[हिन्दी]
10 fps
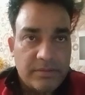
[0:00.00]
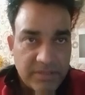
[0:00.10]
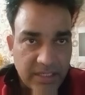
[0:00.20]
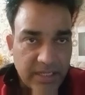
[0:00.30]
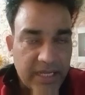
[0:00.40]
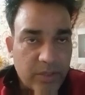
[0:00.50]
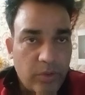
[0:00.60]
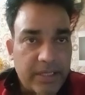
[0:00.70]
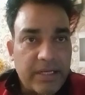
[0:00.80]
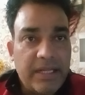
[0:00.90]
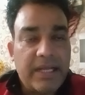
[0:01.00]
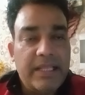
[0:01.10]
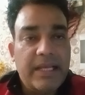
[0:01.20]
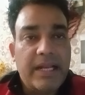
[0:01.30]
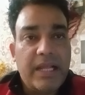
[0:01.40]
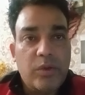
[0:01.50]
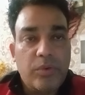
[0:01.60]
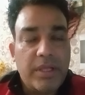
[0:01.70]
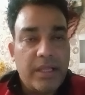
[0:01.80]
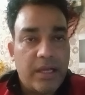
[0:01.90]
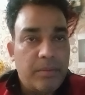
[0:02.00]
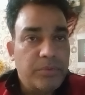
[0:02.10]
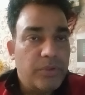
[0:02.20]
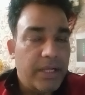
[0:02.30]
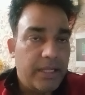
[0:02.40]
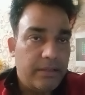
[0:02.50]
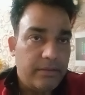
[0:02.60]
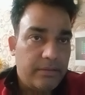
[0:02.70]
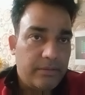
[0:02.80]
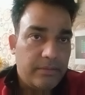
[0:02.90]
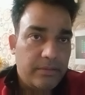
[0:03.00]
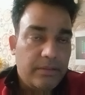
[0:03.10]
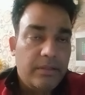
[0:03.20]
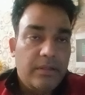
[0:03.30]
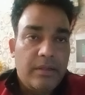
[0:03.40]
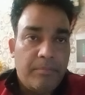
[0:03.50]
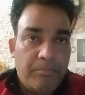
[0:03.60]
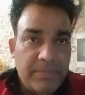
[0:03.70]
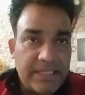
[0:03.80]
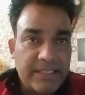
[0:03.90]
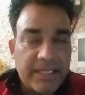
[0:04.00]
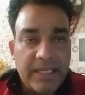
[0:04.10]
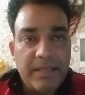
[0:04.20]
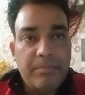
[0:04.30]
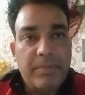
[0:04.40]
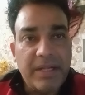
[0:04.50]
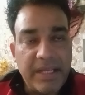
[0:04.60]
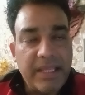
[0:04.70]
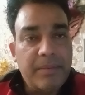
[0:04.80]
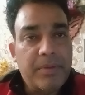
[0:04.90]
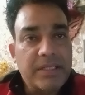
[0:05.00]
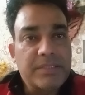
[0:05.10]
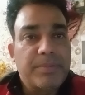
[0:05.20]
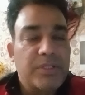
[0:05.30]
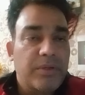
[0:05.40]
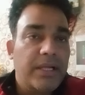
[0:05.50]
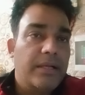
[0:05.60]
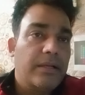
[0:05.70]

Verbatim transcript: सरकार को लेटर लिखा जा रहा है क्योंकि अब जो है जैसे कि डीए मर्ज पे जो है